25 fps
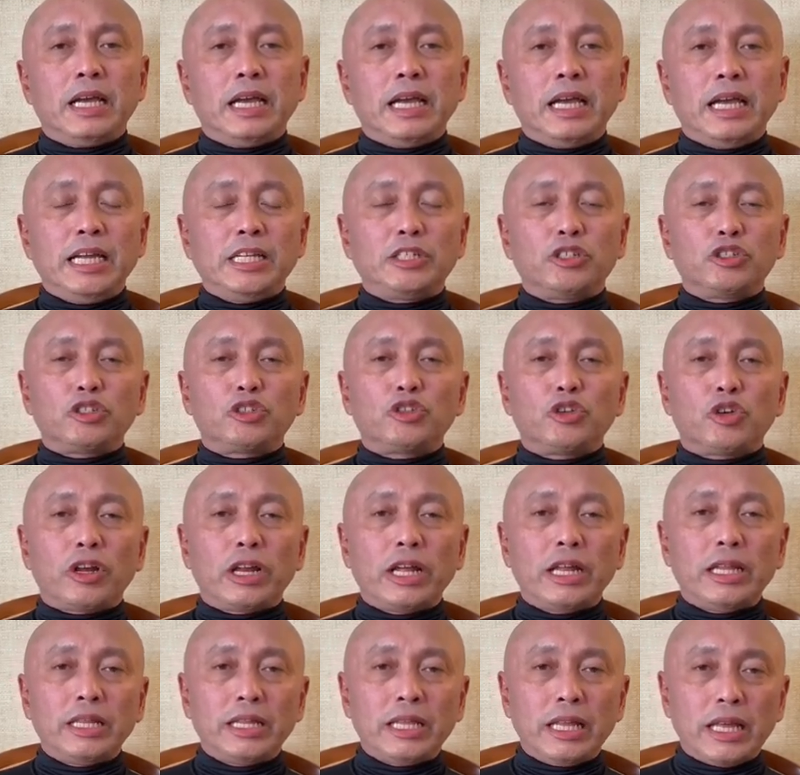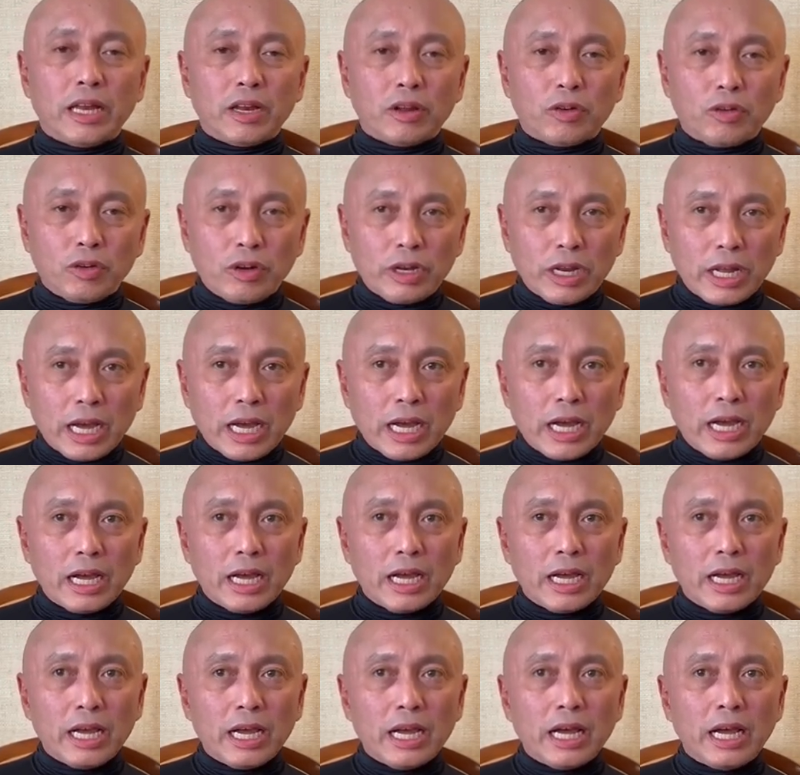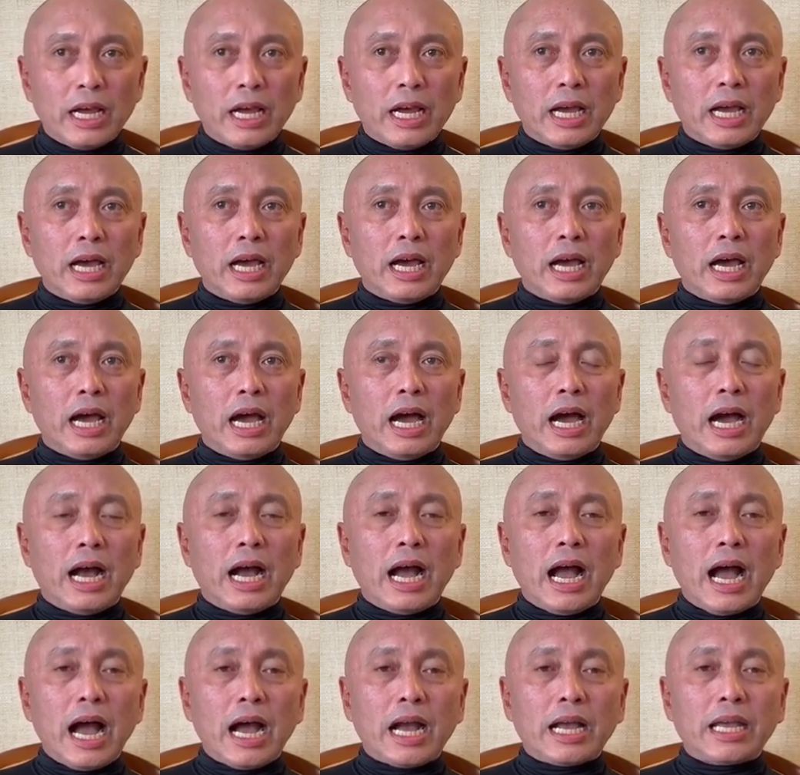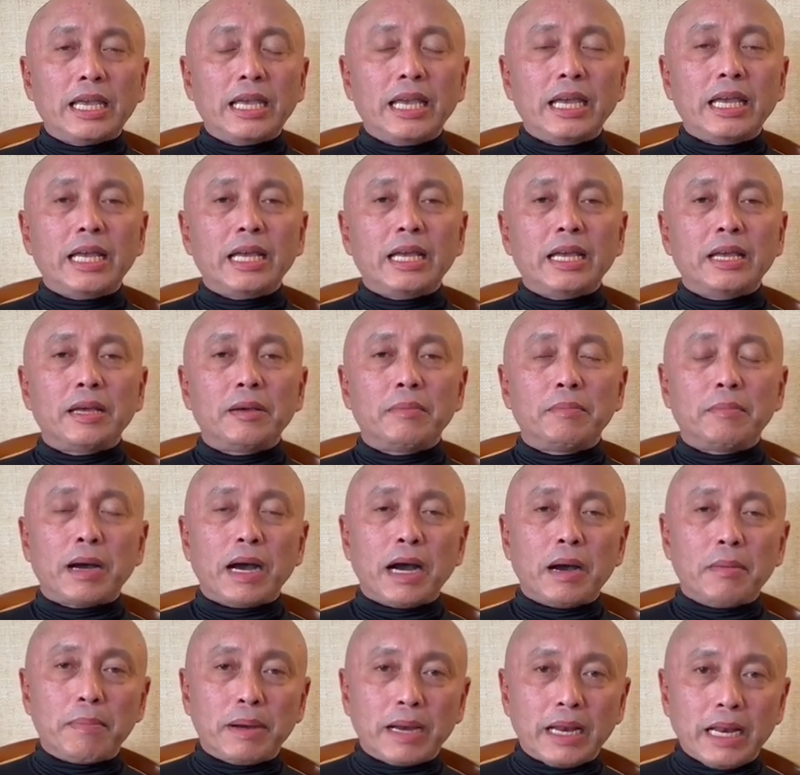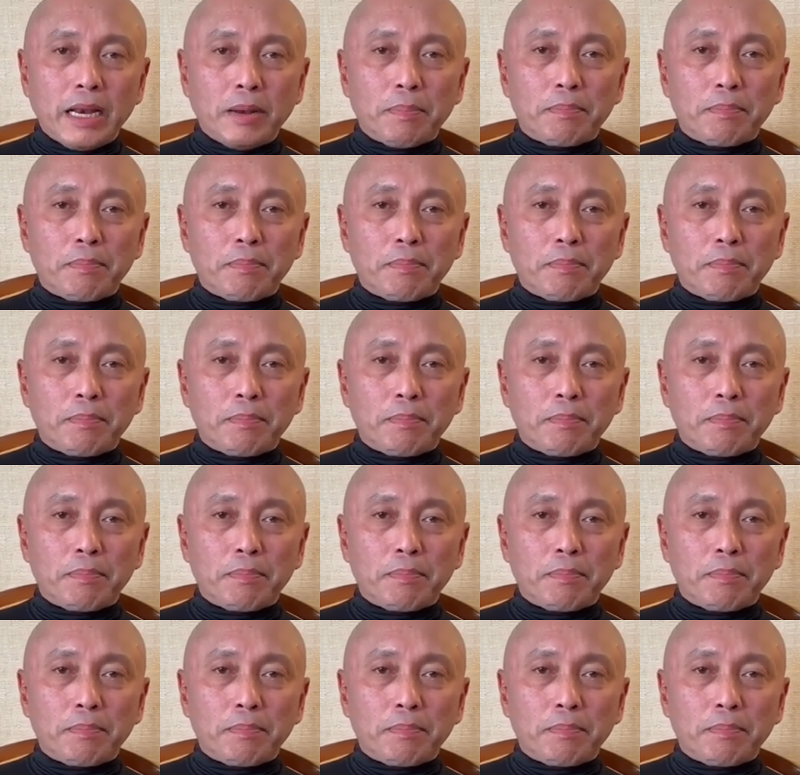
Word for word: isusurrender ko na ang aking mga baril.